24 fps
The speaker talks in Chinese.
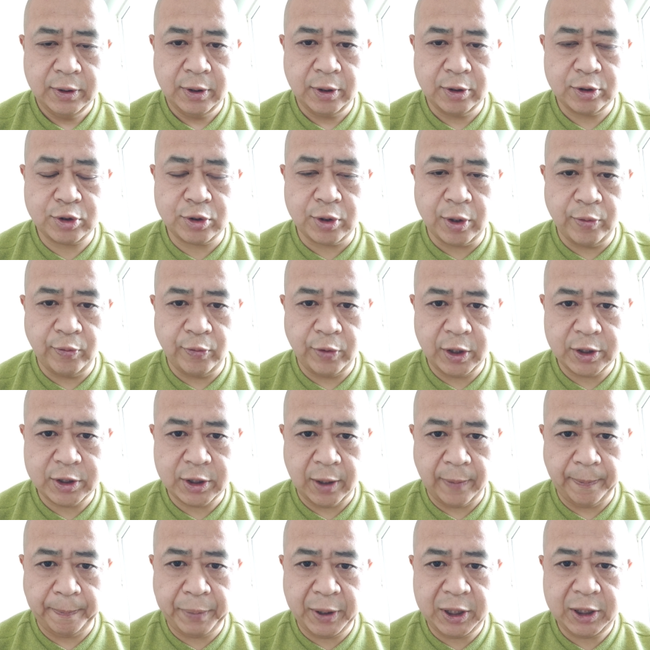顺我
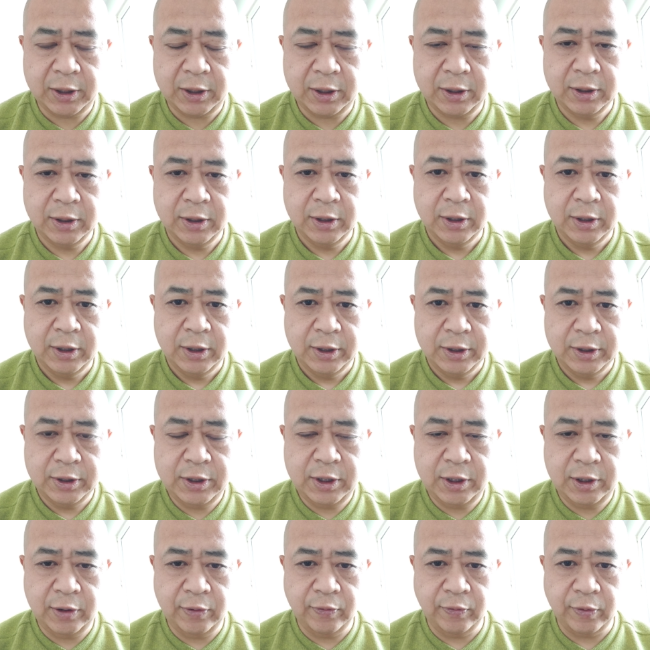者悲，
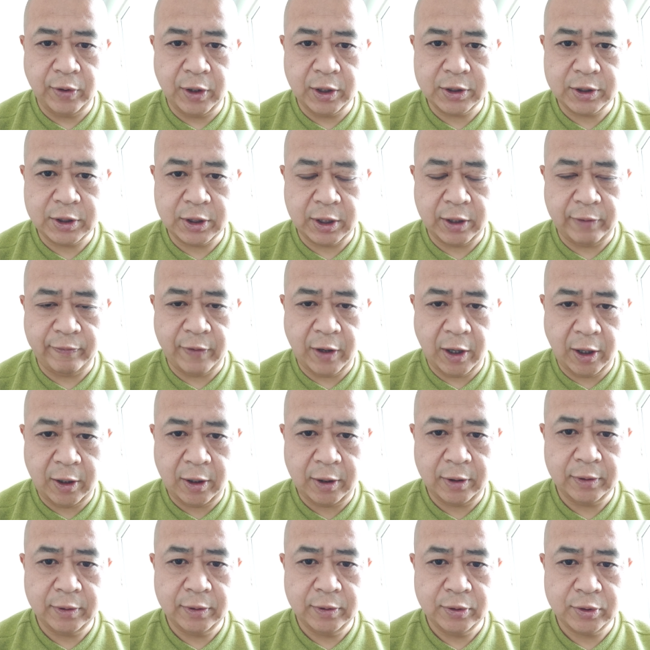逆我者亡，
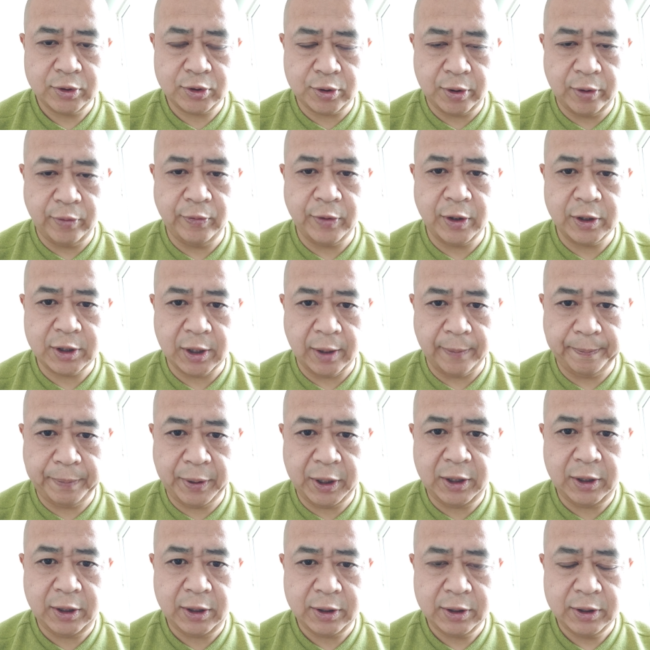顺我者
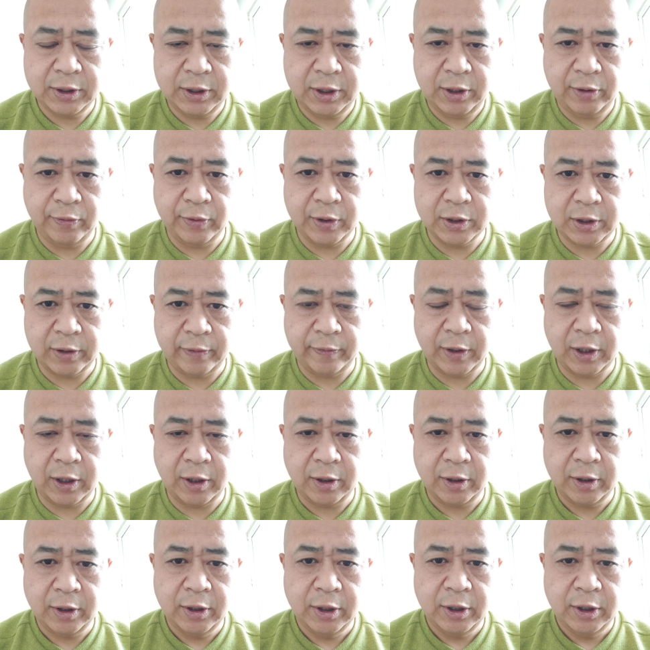悲，逆我者
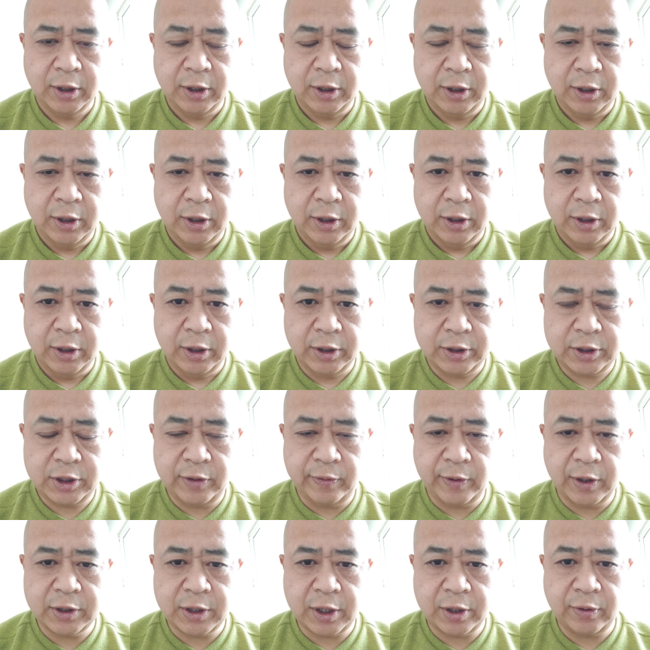亡”。嗯，希
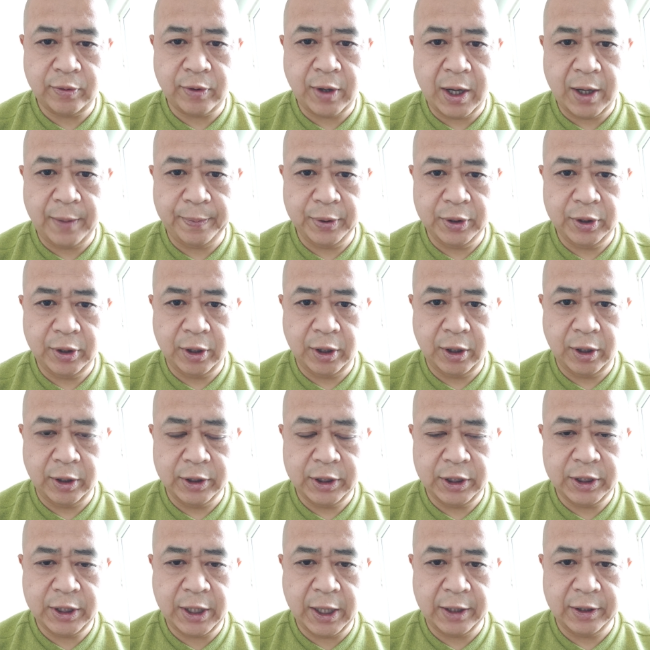望这句话不要
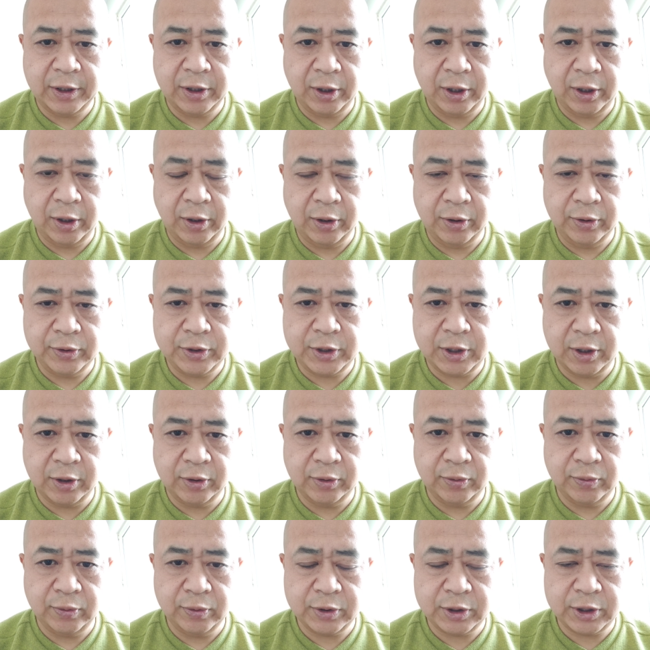应验到刘
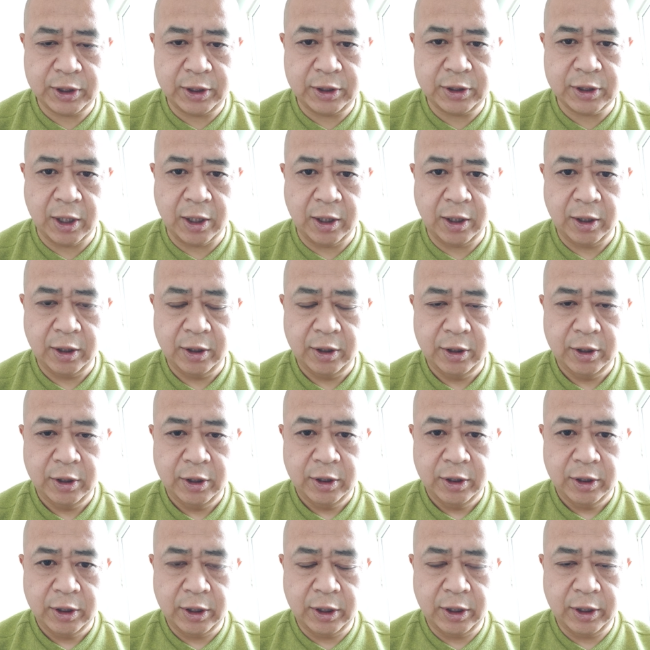强东身上。
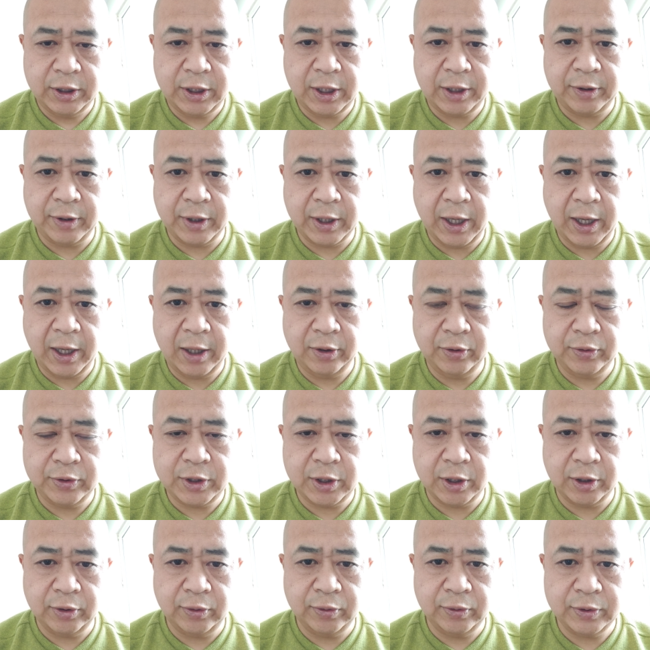嗯，也得看刘
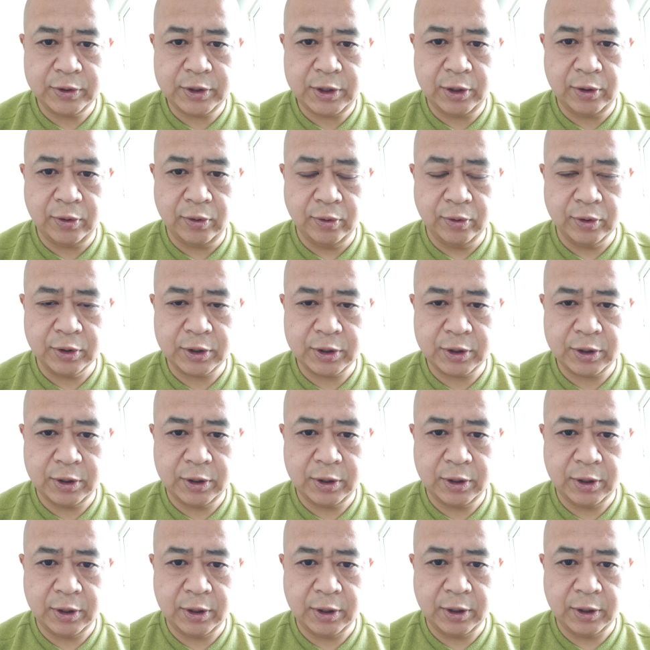强东今后
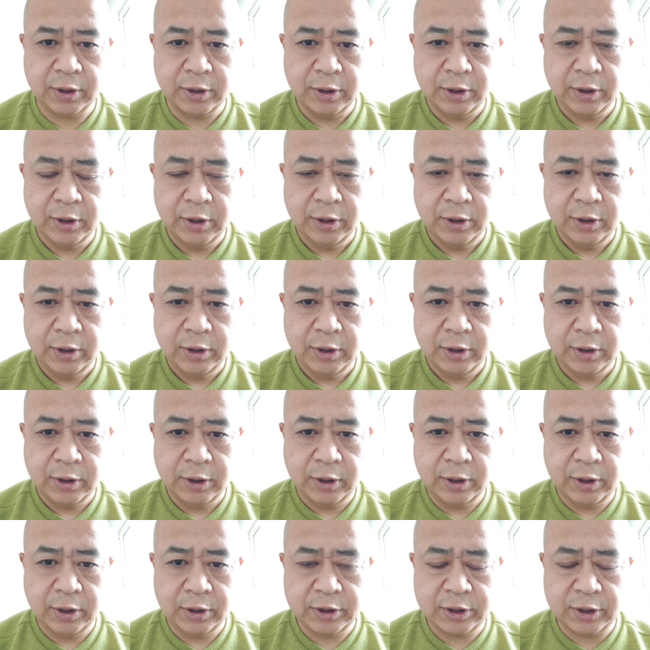是。
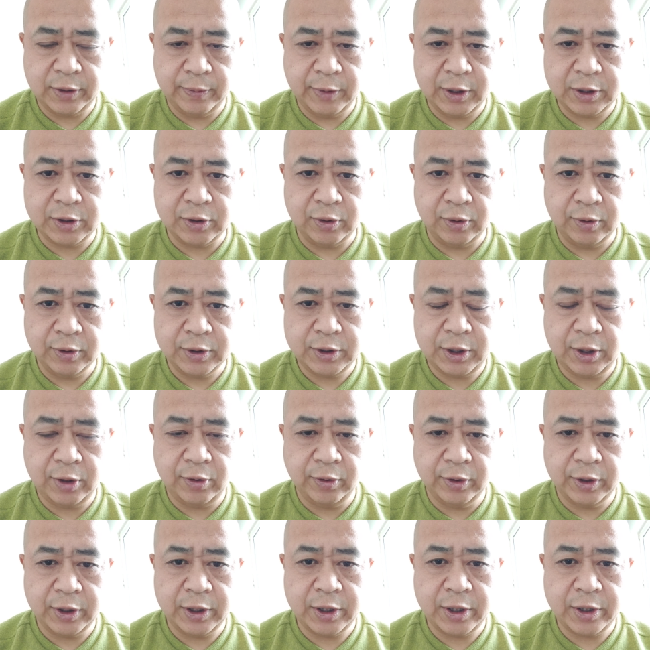呃，怎么走今
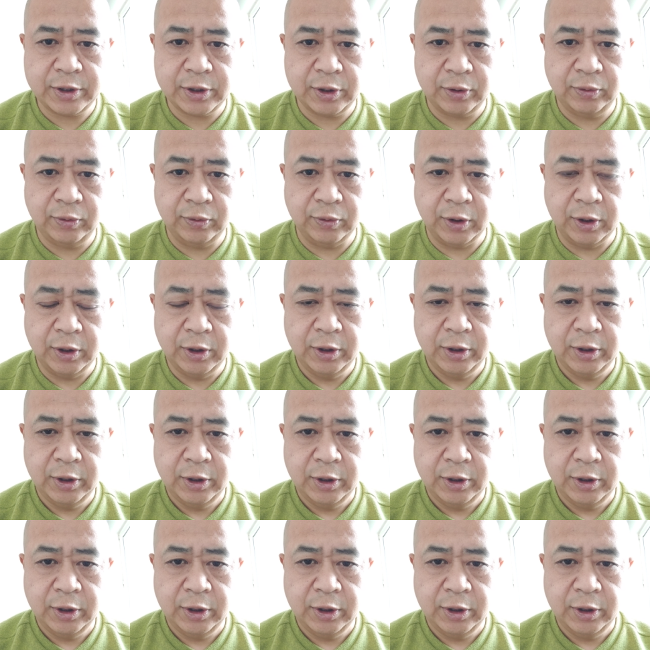后的人生路？